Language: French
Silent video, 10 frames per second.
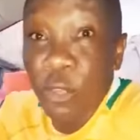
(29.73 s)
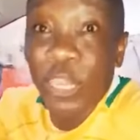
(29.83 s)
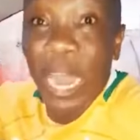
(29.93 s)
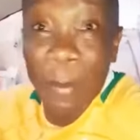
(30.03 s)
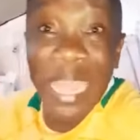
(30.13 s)
de
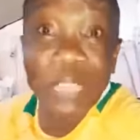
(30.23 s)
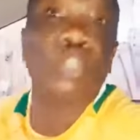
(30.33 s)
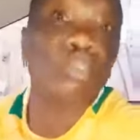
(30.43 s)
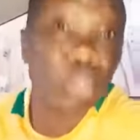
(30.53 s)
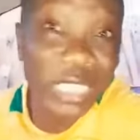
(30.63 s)
la mer
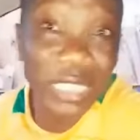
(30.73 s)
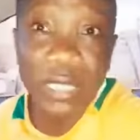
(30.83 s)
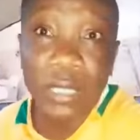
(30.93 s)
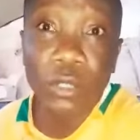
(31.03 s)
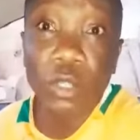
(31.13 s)
sont touchés.
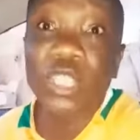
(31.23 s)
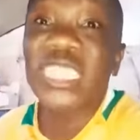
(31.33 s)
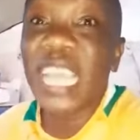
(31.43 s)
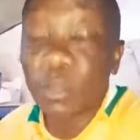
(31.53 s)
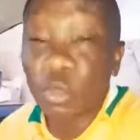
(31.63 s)
Donc
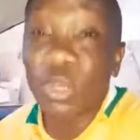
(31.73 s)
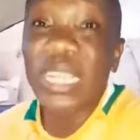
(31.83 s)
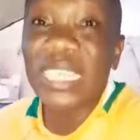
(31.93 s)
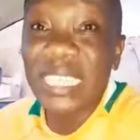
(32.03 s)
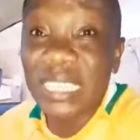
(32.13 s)
c'est un truc